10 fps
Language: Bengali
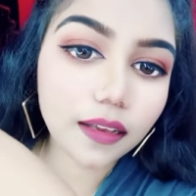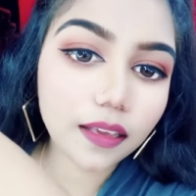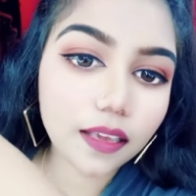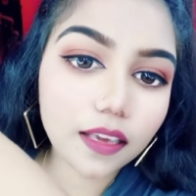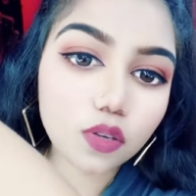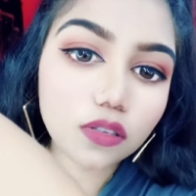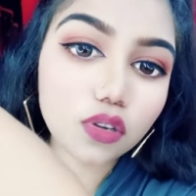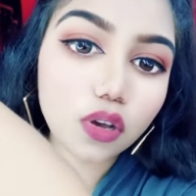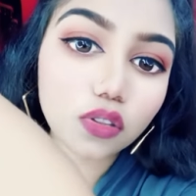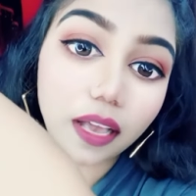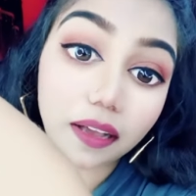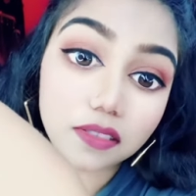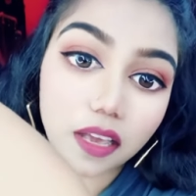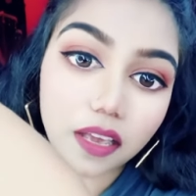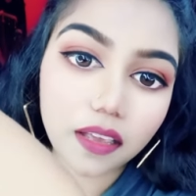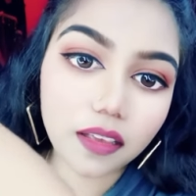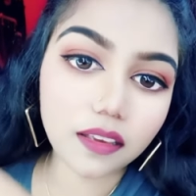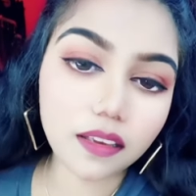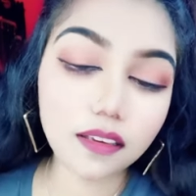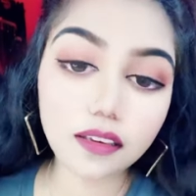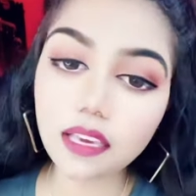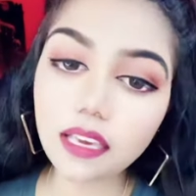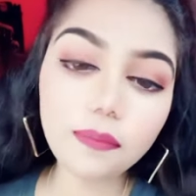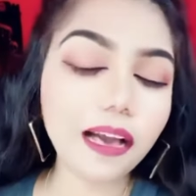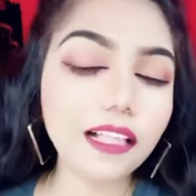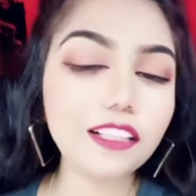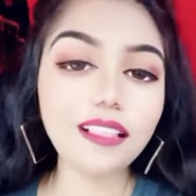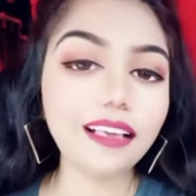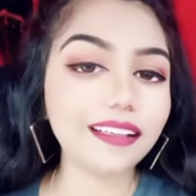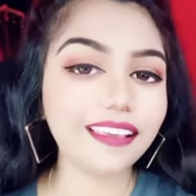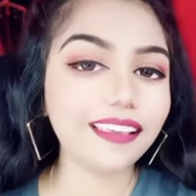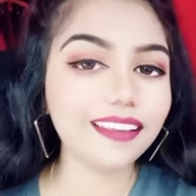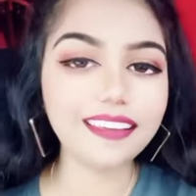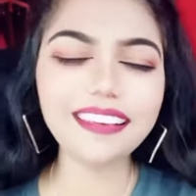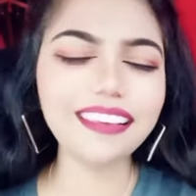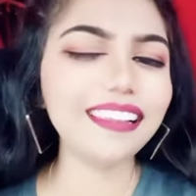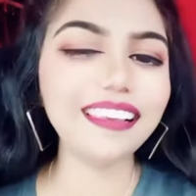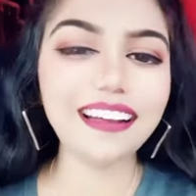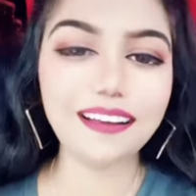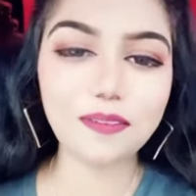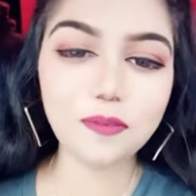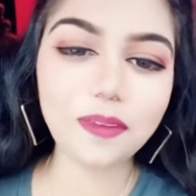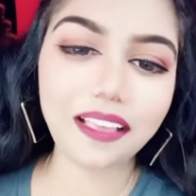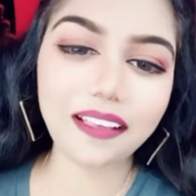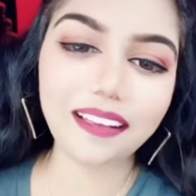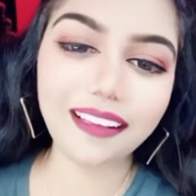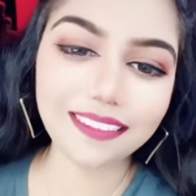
এগুলো সহ দেখা যায় কি ভালো লাগে কি ক্লিয়ার ও মাই গাড